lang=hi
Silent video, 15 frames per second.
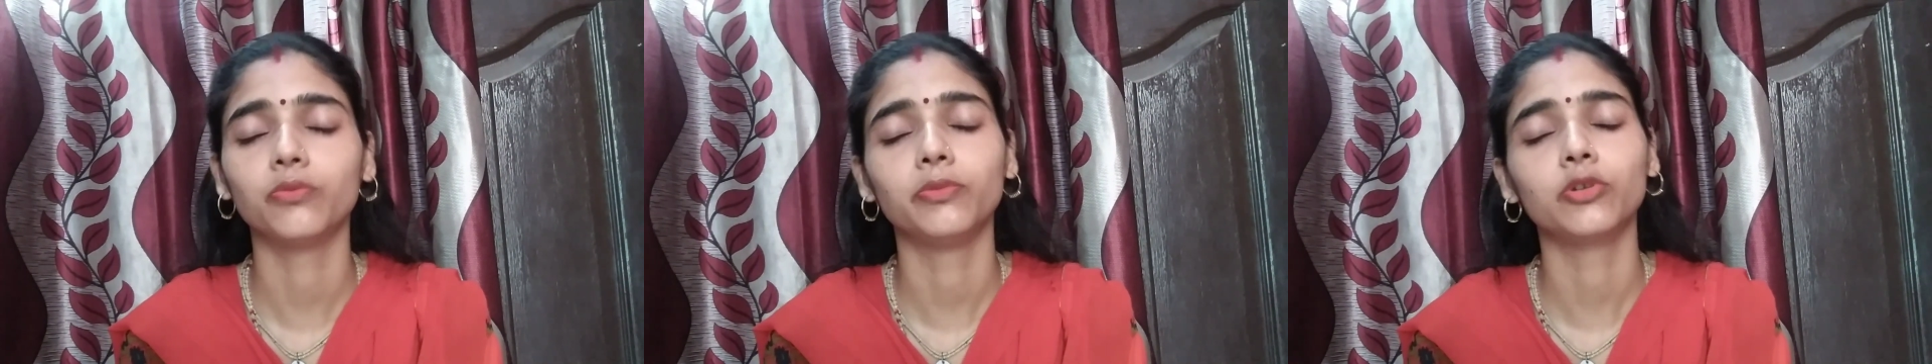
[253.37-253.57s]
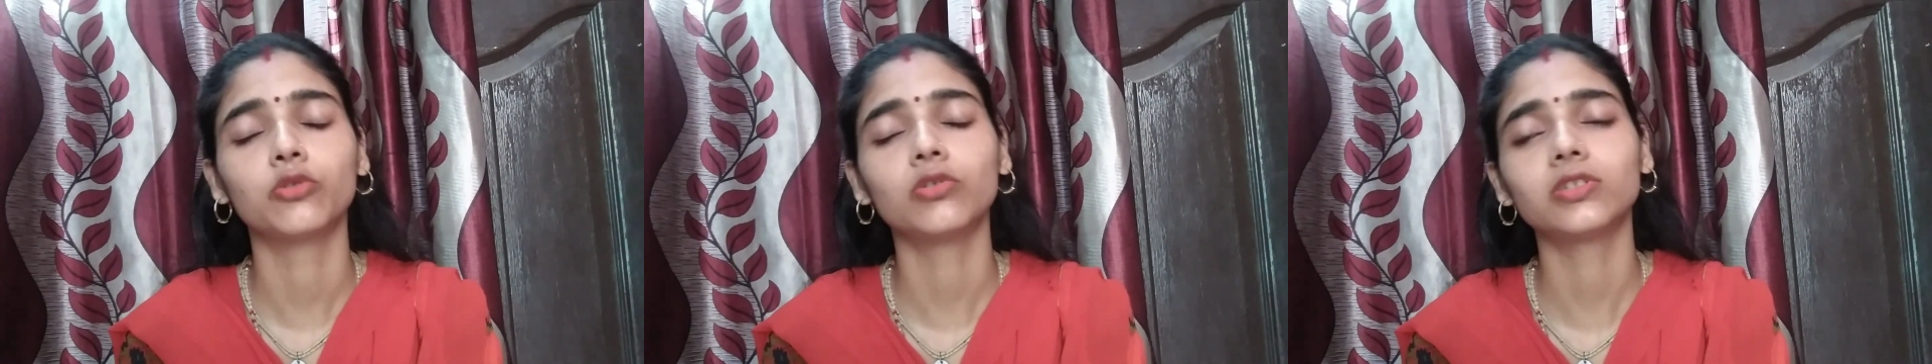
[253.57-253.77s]

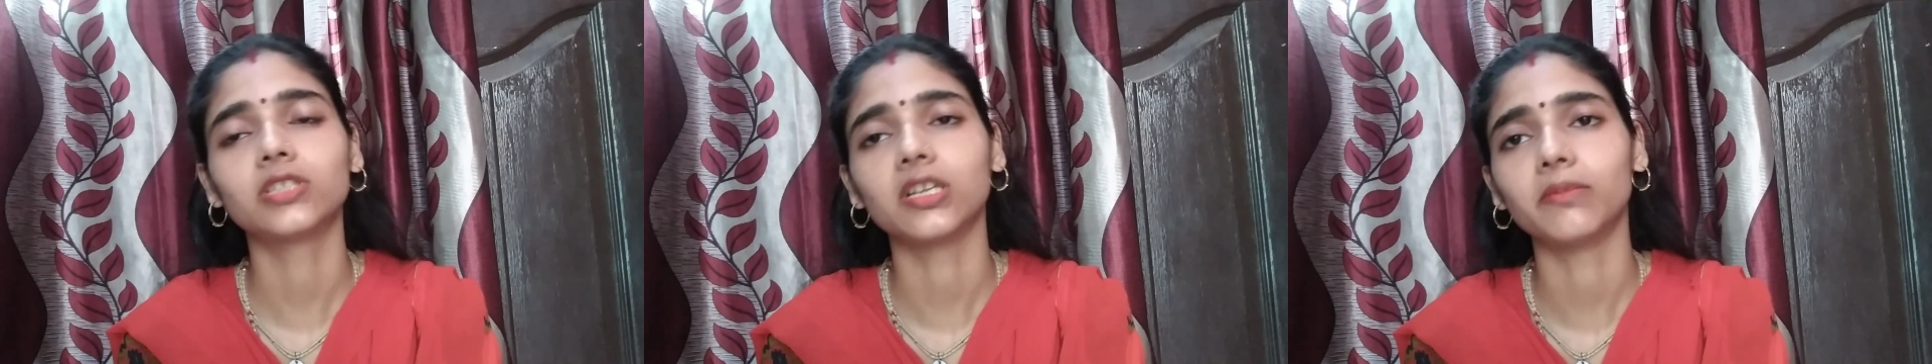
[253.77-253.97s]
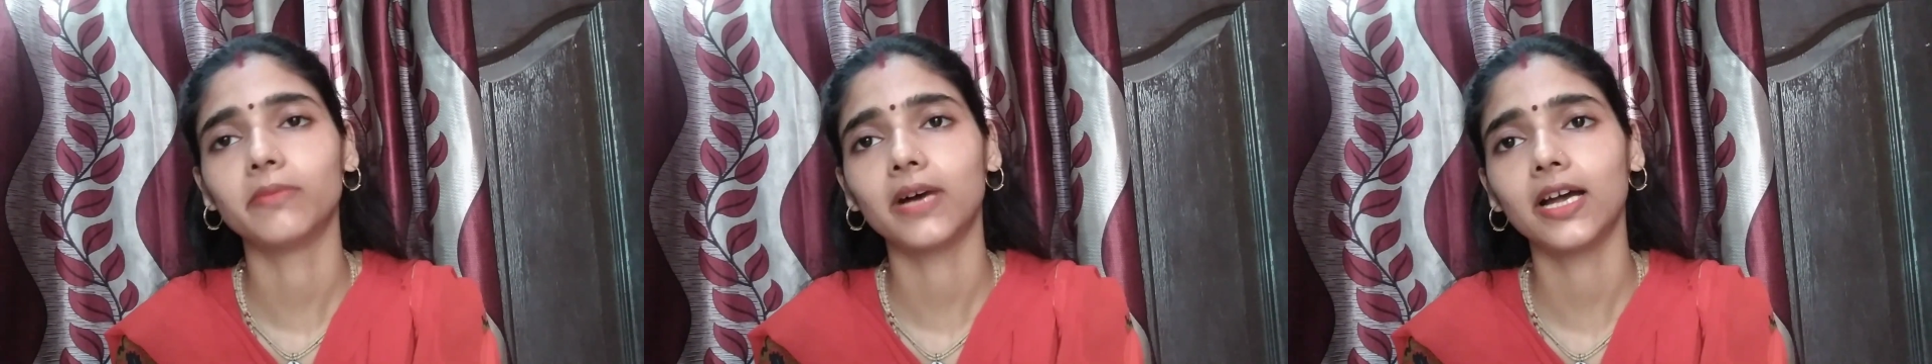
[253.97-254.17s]
बिल्कुल
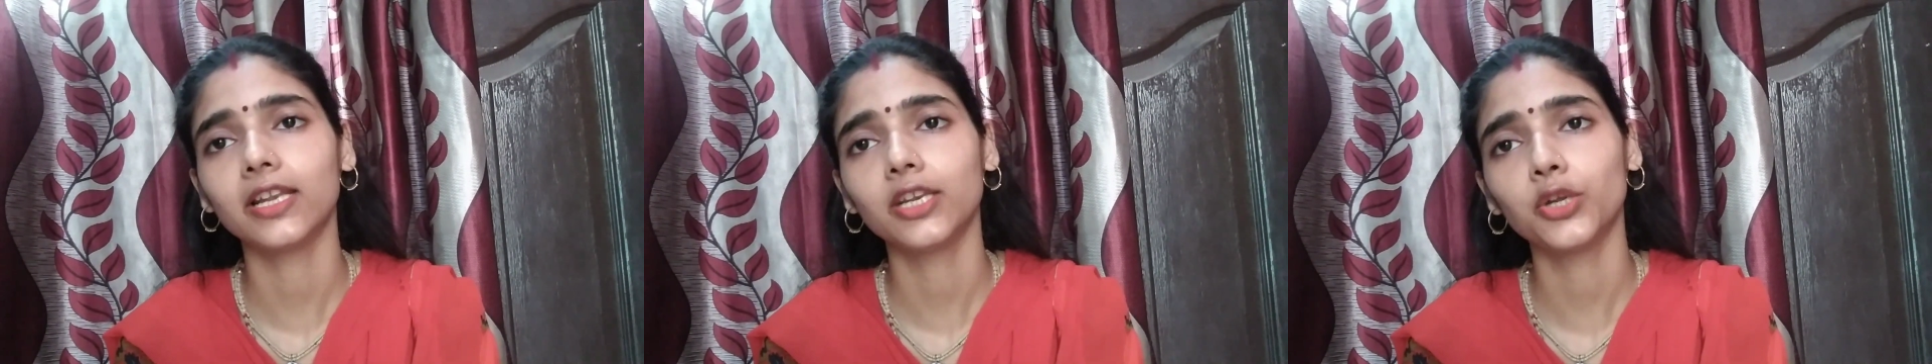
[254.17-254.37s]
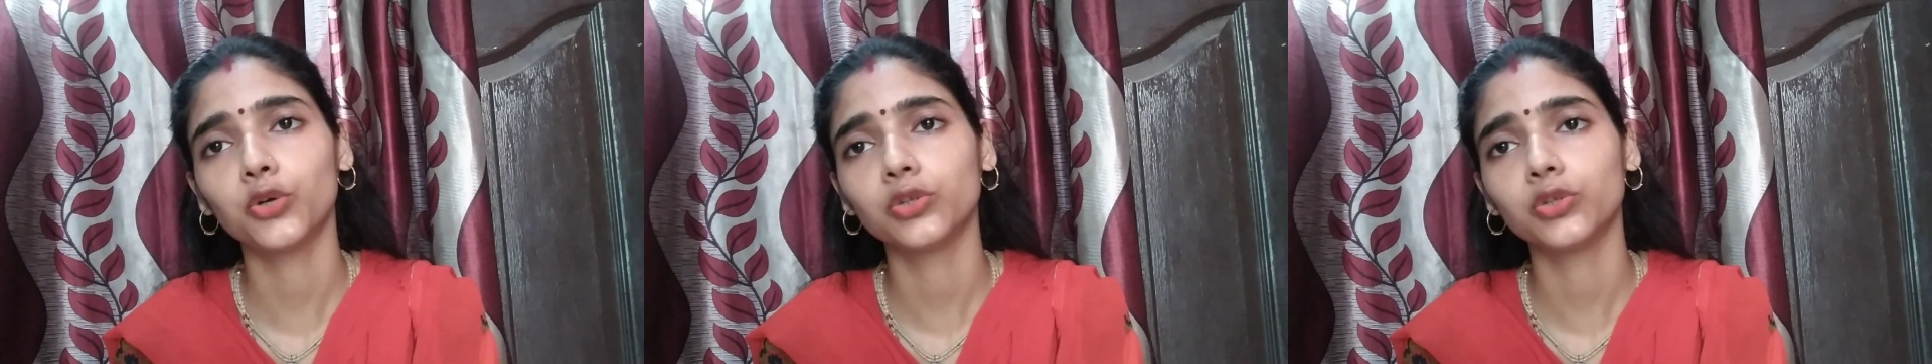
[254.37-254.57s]

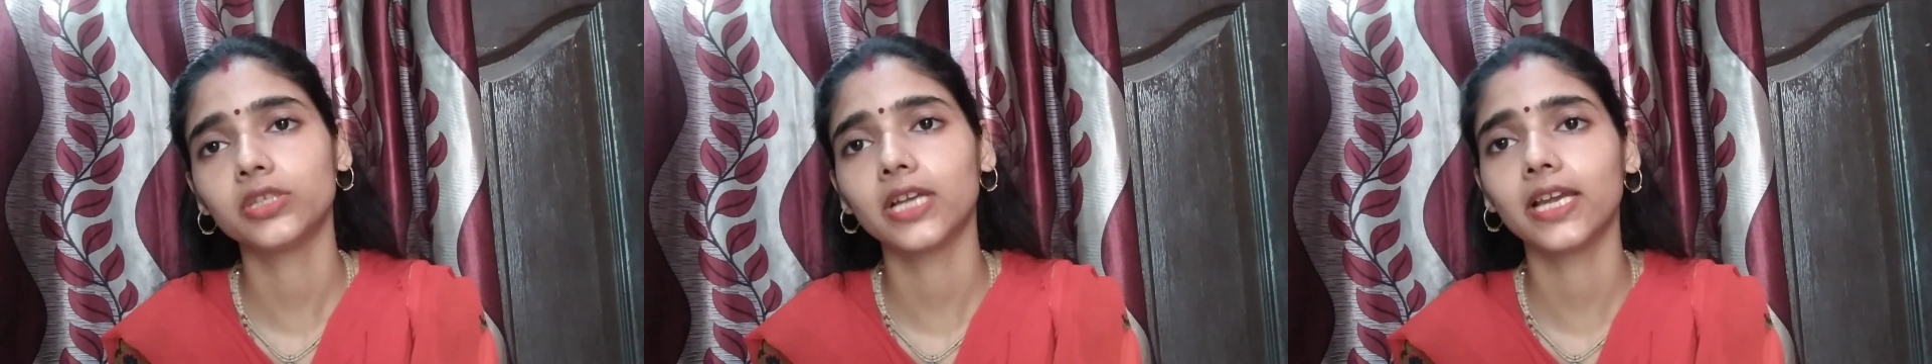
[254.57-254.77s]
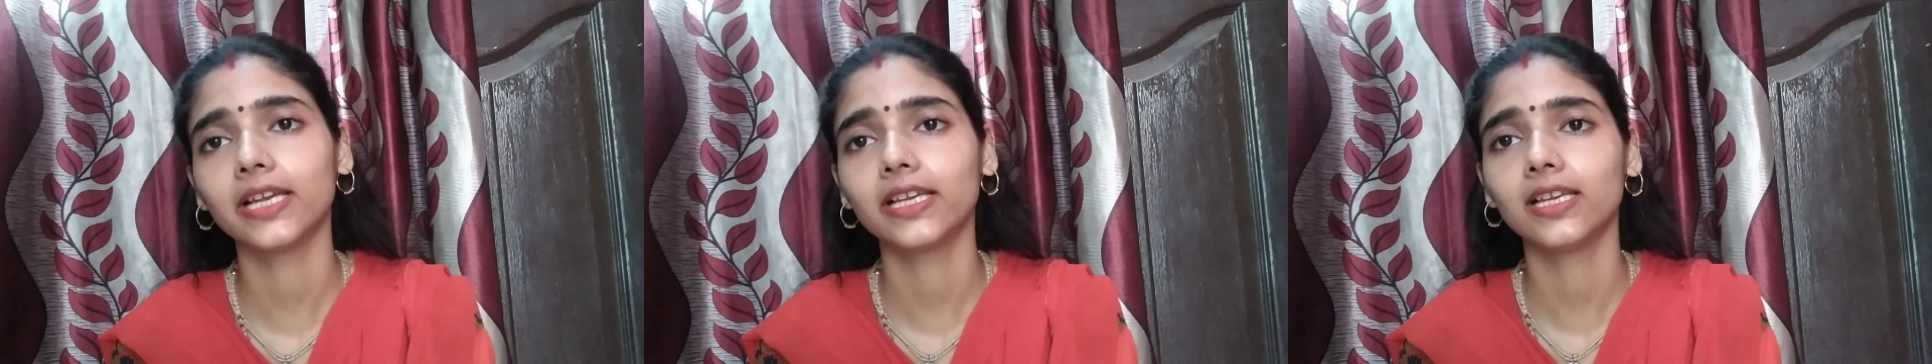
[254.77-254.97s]
सामान्य हो
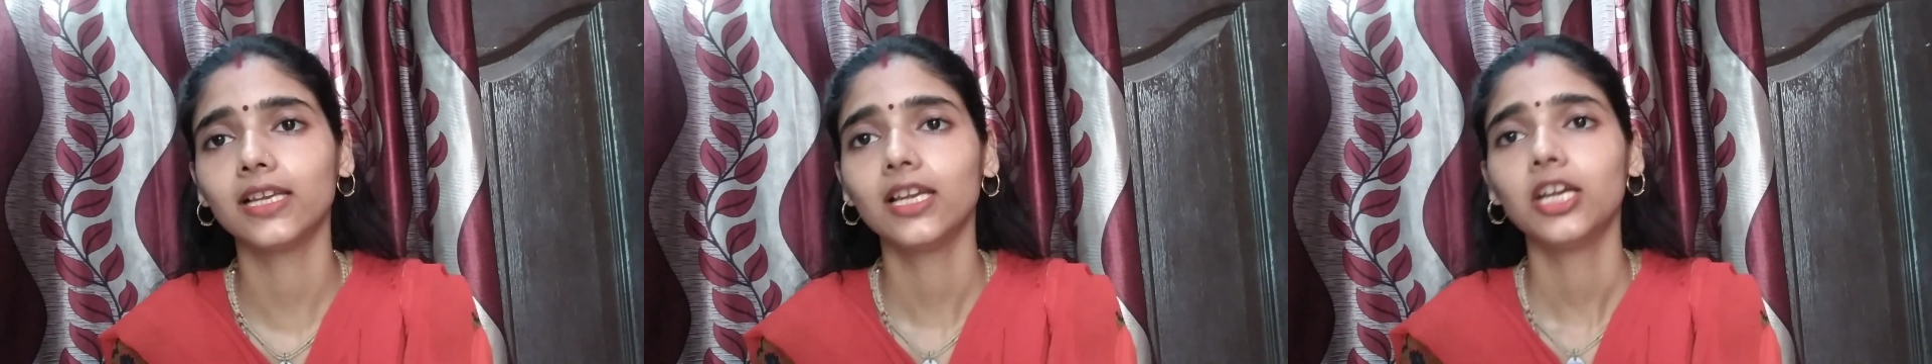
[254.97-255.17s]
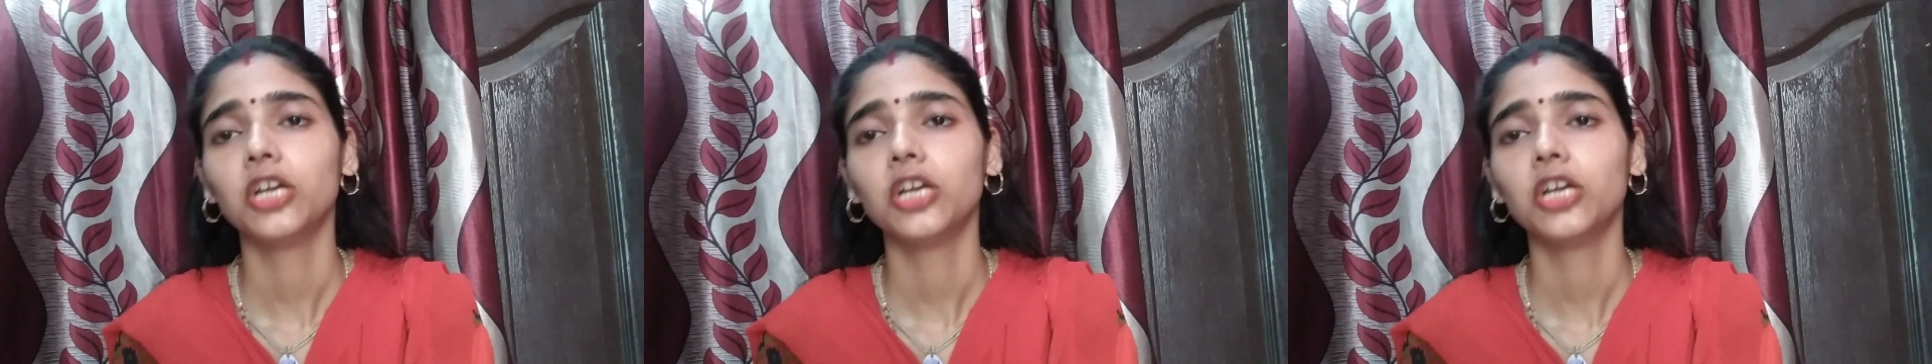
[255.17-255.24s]
जाएगी